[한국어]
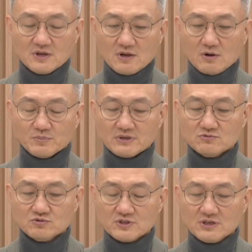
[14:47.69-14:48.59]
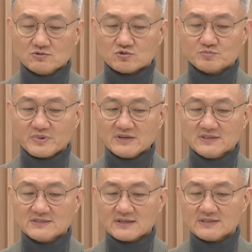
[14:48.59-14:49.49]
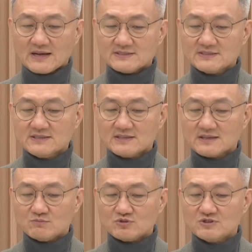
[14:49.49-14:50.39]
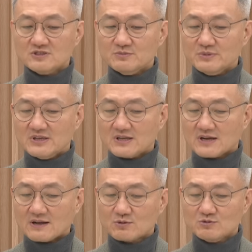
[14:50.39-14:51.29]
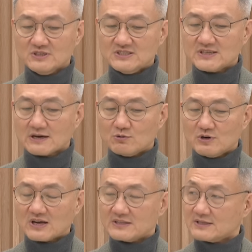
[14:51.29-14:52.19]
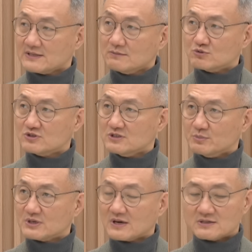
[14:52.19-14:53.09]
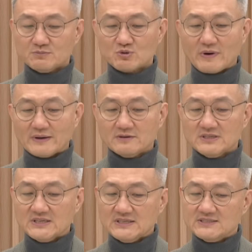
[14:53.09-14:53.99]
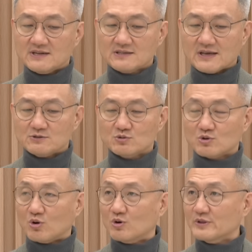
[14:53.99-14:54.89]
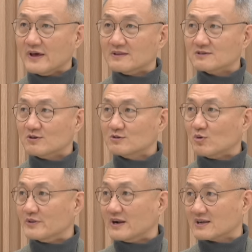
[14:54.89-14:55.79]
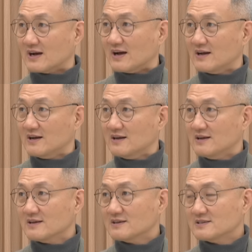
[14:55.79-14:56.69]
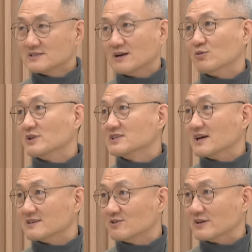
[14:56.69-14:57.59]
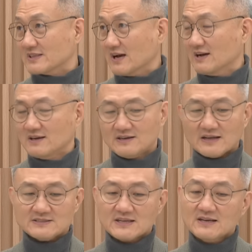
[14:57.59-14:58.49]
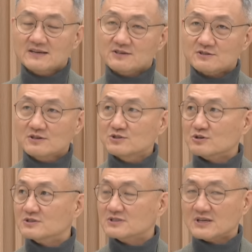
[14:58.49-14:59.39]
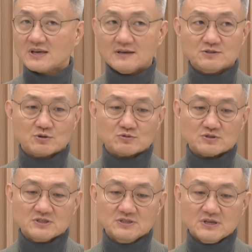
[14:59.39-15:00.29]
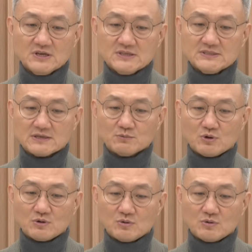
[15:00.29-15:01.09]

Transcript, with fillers: 어, 미국이 국방 예산을 안 쓴다는 게 무슨 의미일까? 또는 이자가 올라간다는 게 무슨 의미일까? 그러면 과연 이 이자를 계속 더 내는 거를 원할까? 잘 원하지 않을 것 같다라는 음. 생각이어서 저는 그냥 개인적으로는 이제 뭐